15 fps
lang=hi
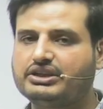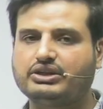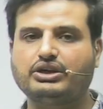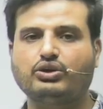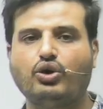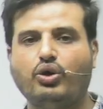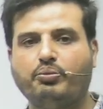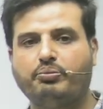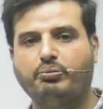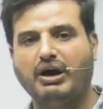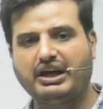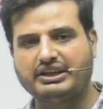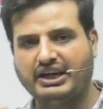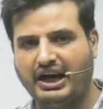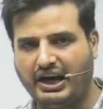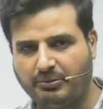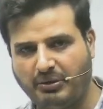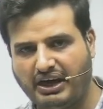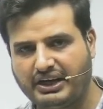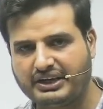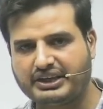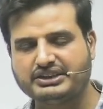को आधार मान
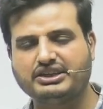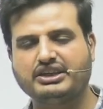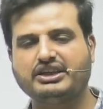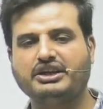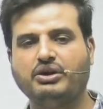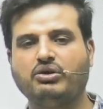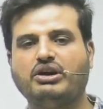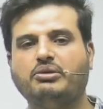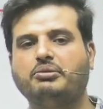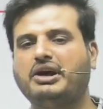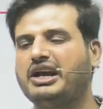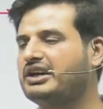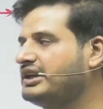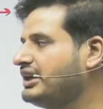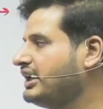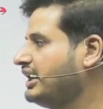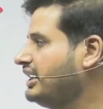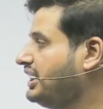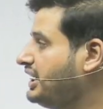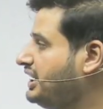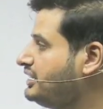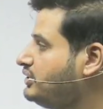के संख्याओं का वर्ग
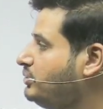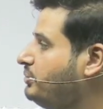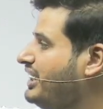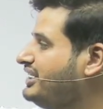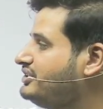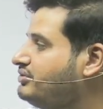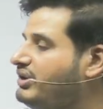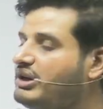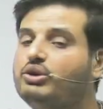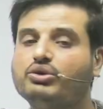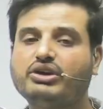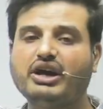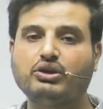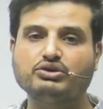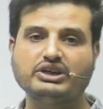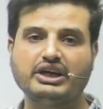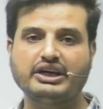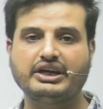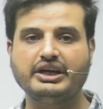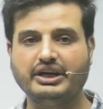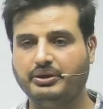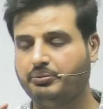निकालेंगे तो बेस वैल्यू क्या हो जाएगी
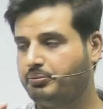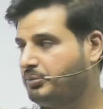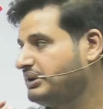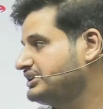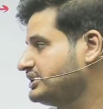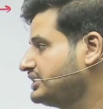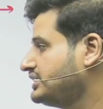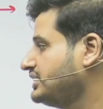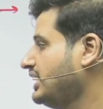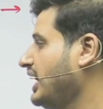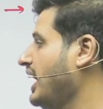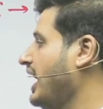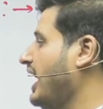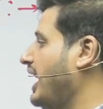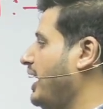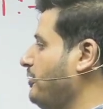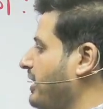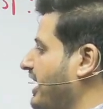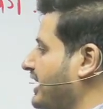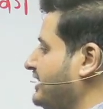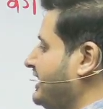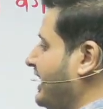25 हमें
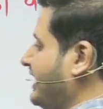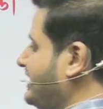48